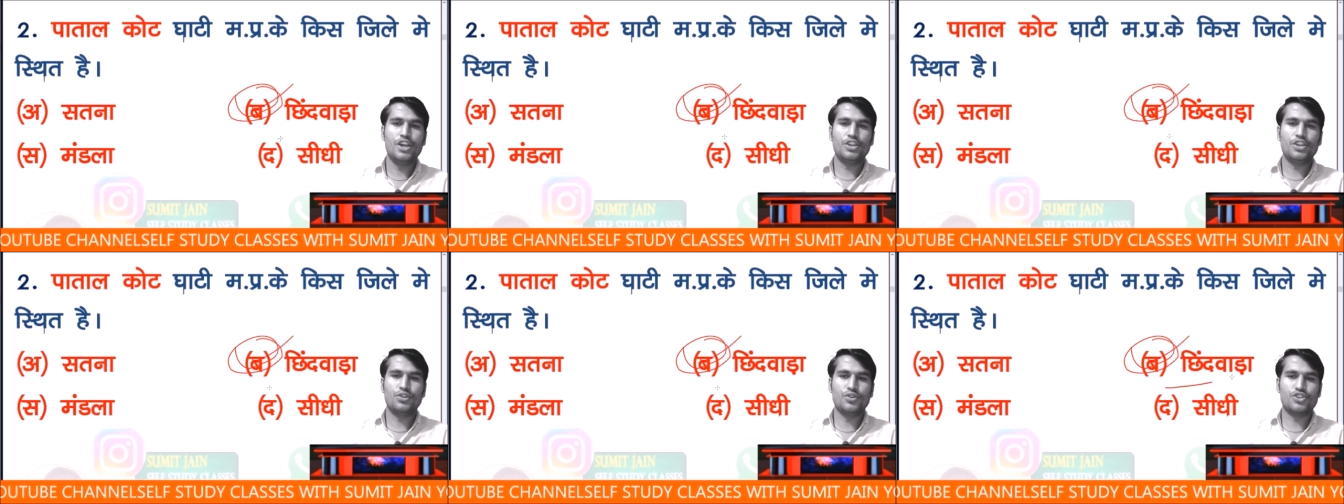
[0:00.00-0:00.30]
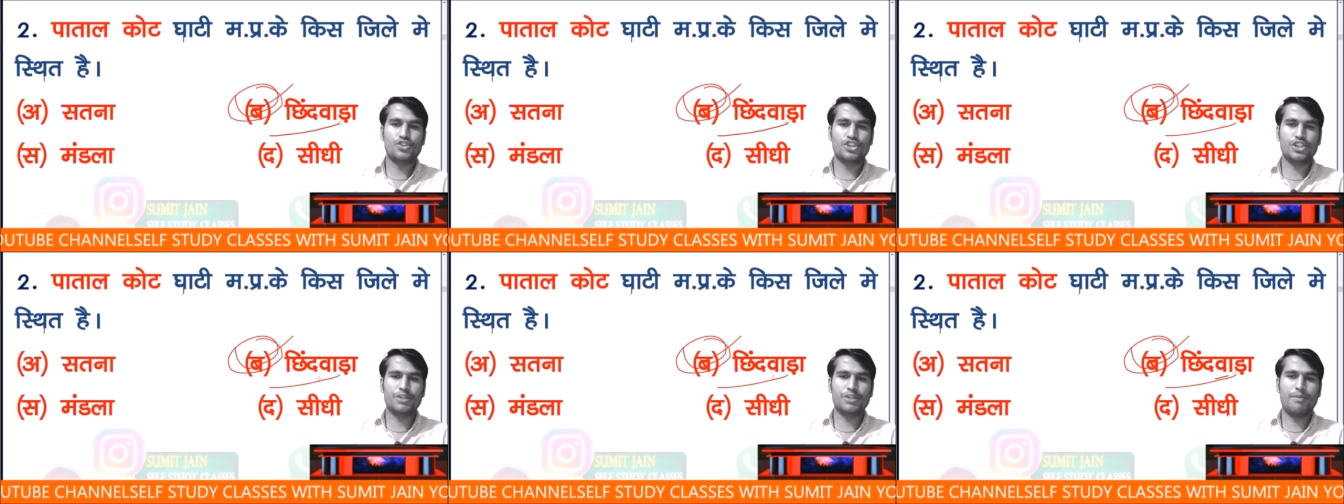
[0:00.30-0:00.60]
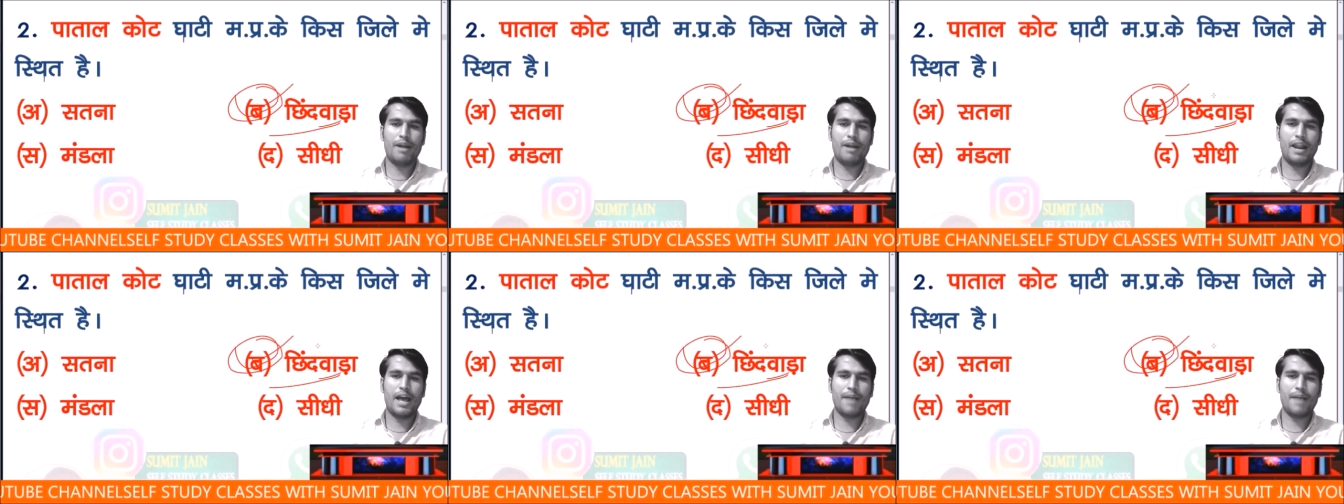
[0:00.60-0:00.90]
तो
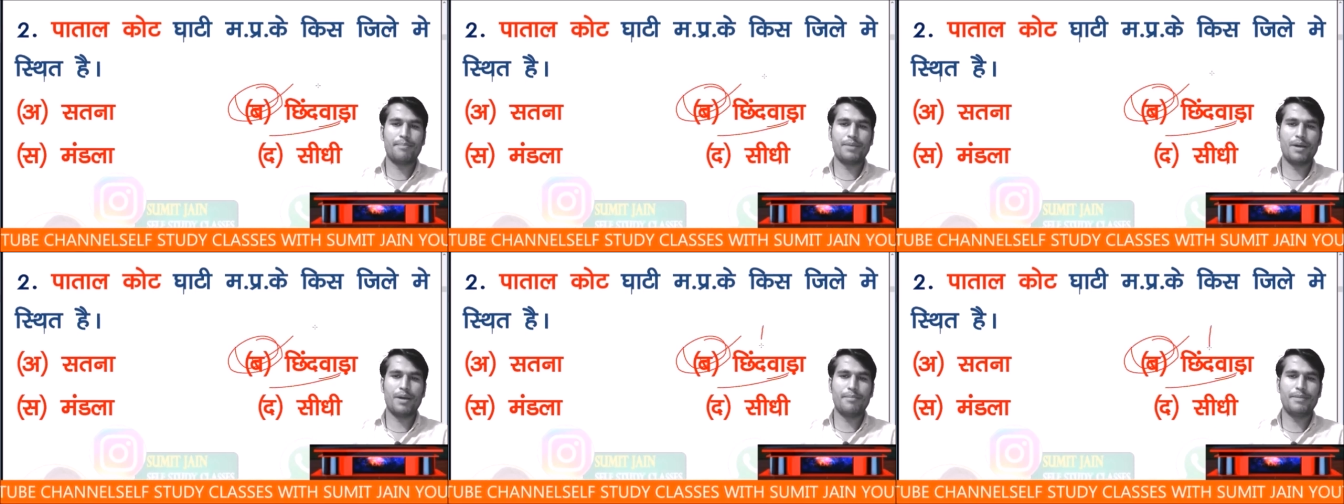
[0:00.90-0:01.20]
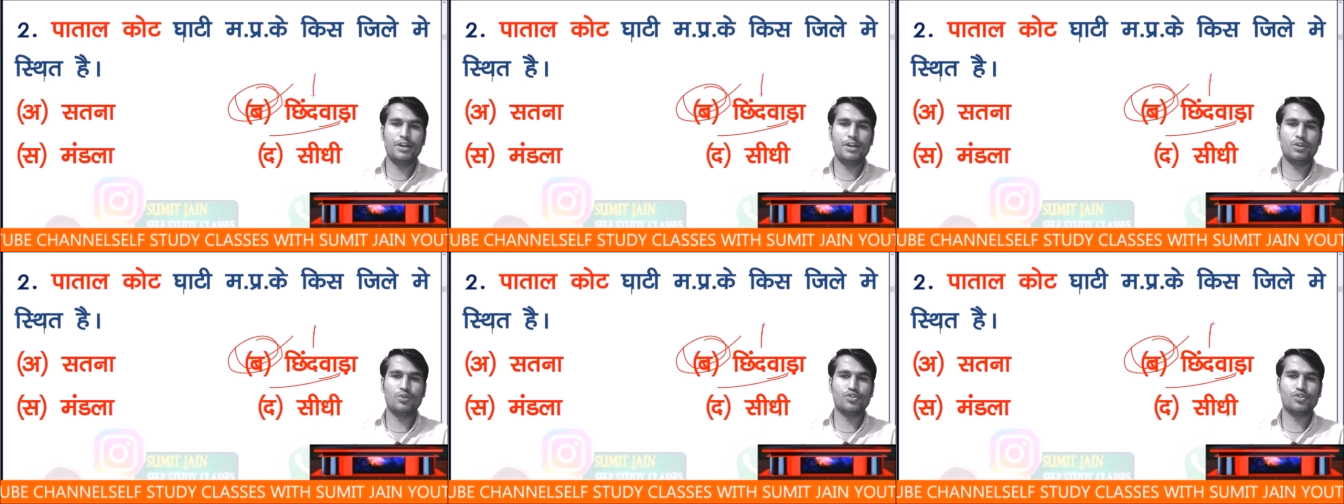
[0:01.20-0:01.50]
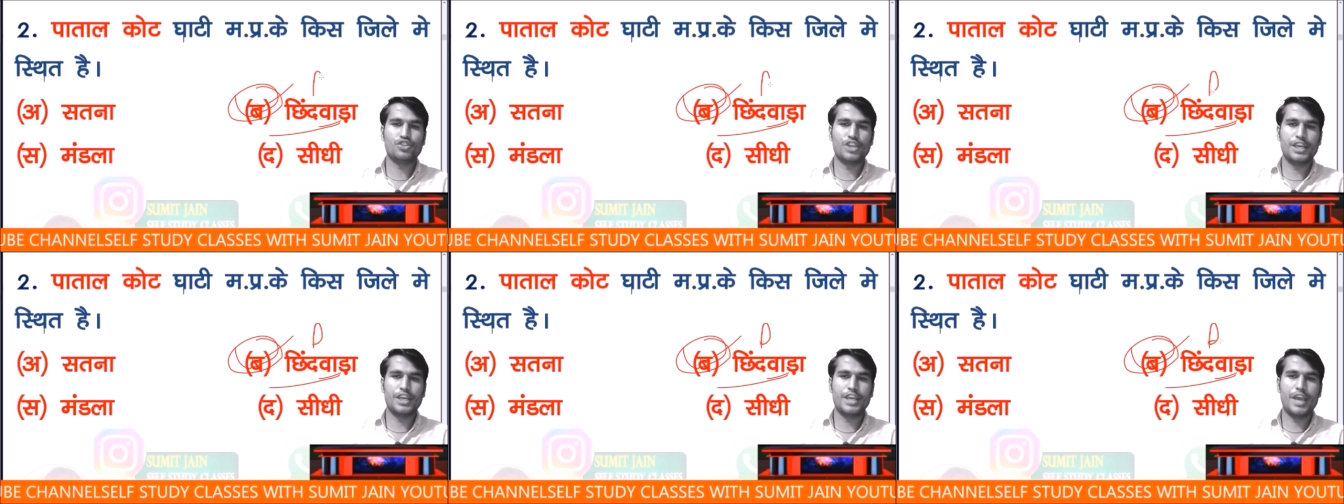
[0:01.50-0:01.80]
छिंदवाड़ा आपका बिल्कुल
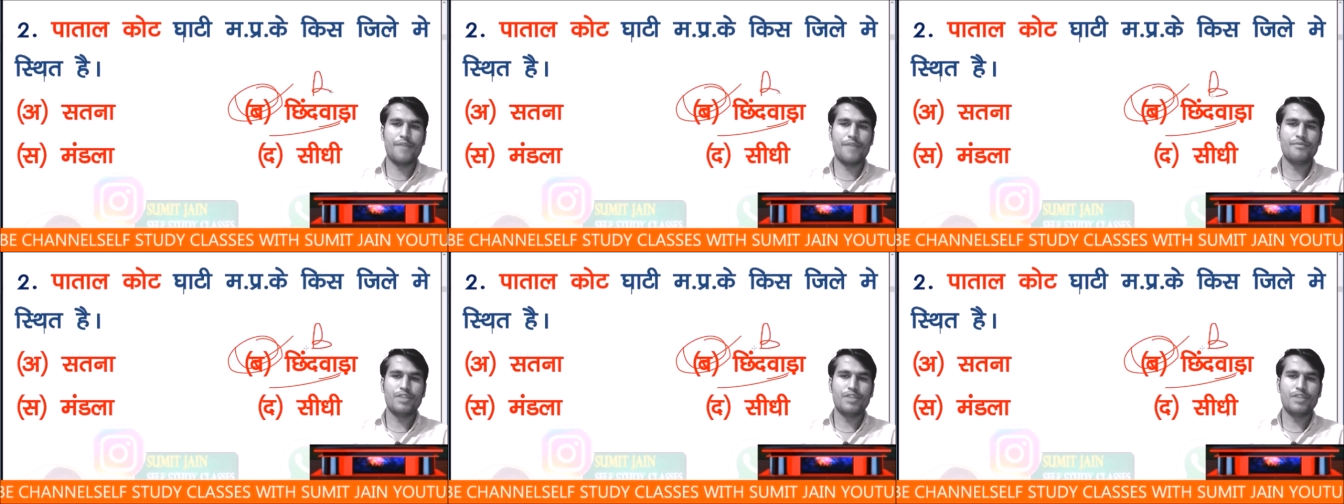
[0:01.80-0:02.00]
सही है